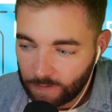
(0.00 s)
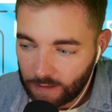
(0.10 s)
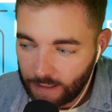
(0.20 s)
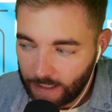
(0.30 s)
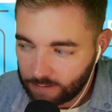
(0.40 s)

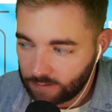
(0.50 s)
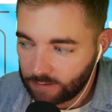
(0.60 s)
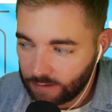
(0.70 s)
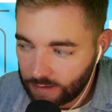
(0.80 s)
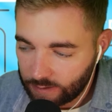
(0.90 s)
Это,
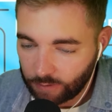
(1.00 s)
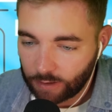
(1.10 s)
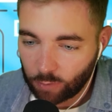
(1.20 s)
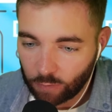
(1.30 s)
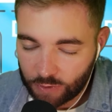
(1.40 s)
если мы
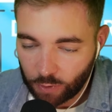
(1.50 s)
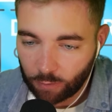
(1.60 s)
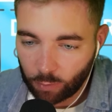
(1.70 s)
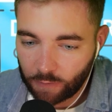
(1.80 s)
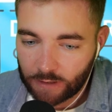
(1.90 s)
говорим о
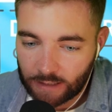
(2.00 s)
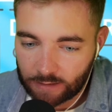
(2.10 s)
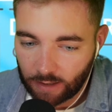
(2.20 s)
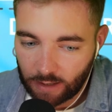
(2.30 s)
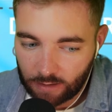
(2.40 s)
высоком уровне,
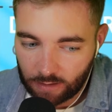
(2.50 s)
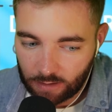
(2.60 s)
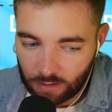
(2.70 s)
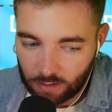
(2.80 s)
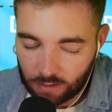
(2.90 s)
это
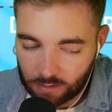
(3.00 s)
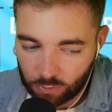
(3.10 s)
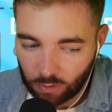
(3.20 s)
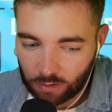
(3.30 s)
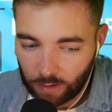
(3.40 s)

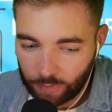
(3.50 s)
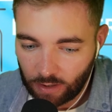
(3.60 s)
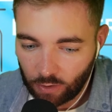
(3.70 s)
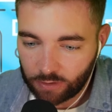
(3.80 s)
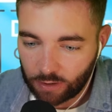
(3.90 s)
ну,
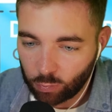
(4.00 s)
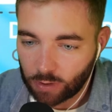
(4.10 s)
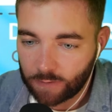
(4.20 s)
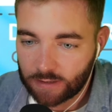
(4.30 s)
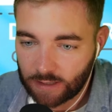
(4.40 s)
определенный
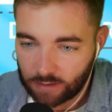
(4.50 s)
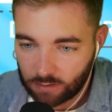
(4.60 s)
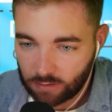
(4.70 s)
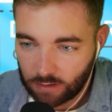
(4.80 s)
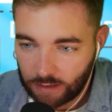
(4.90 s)
уровень цен,
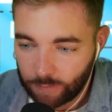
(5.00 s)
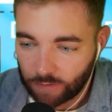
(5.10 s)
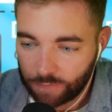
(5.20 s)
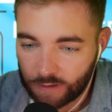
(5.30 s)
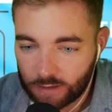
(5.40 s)

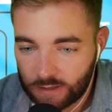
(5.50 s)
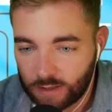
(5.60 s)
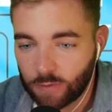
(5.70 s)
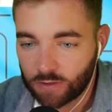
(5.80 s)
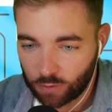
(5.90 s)
именно
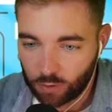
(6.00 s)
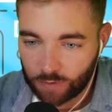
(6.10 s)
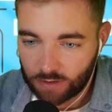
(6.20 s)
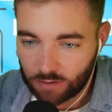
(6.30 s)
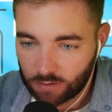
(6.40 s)

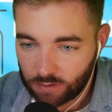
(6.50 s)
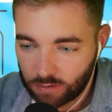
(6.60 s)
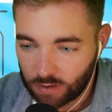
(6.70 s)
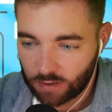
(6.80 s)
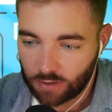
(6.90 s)
себестоимости.
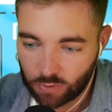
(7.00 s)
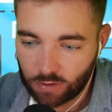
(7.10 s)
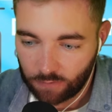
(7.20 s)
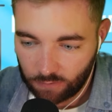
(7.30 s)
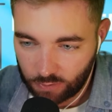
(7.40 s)
Сейчас хочу
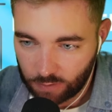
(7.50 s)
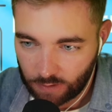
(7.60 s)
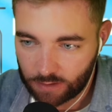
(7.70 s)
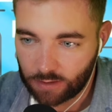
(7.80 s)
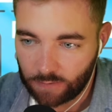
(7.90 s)
это очень
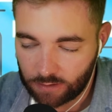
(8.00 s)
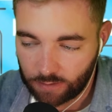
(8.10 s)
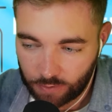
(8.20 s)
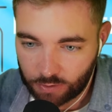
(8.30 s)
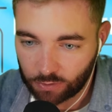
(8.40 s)
важно,
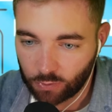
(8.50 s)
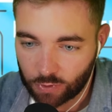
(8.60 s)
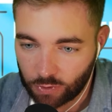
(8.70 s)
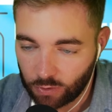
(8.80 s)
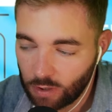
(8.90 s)
наверное, подчеркнуть,
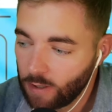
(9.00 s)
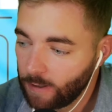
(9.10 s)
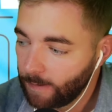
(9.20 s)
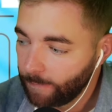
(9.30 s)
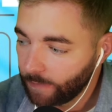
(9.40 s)
что
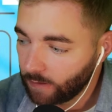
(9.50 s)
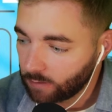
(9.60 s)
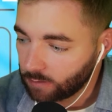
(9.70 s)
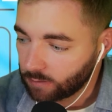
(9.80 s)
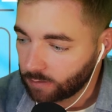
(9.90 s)
э,